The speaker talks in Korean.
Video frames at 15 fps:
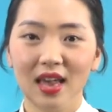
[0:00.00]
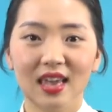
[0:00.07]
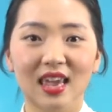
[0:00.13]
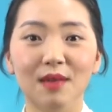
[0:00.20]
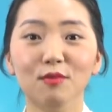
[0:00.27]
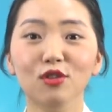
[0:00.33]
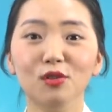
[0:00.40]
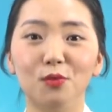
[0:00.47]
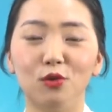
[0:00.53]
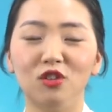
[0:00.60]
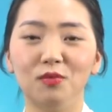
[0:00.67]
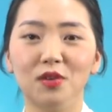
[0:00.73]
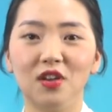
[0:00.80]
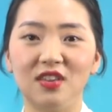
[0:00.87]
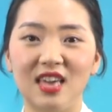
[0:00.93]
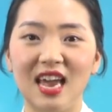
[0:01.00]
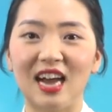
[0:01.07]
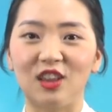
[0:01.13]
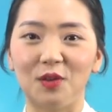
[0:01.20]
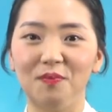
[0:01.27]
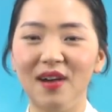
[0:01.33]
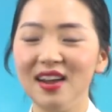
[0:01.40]
예문을 보시면 이해가
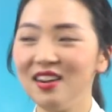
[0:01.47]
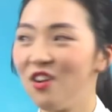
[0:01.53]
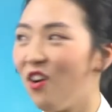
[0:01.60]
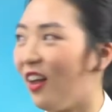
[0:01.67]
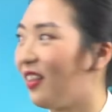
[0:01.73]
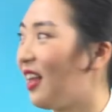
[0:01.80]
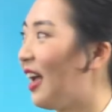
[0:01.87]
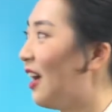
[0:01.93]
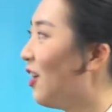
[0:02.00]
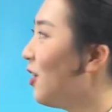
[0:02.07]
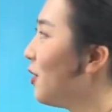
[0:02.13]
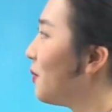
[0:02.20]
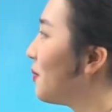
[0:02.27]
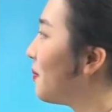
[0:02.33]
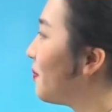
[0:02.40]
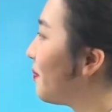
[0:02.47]
더 빠를 것 같아요.